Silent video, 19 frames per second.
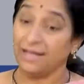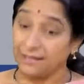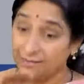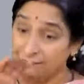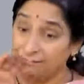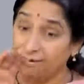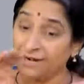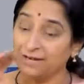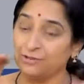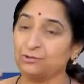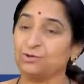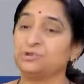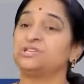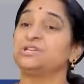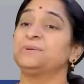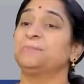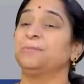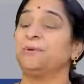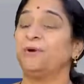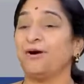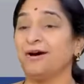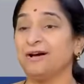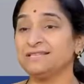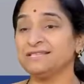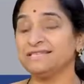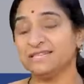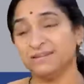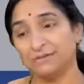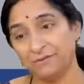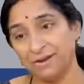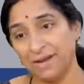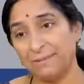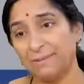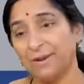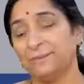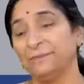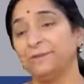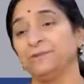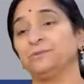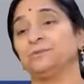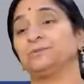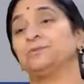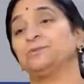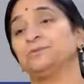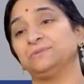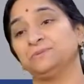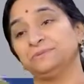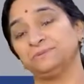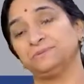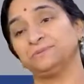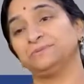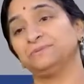అది వాళ్ళ దృష్టి పాజిటివ్గా మన మీద ఉంటుంది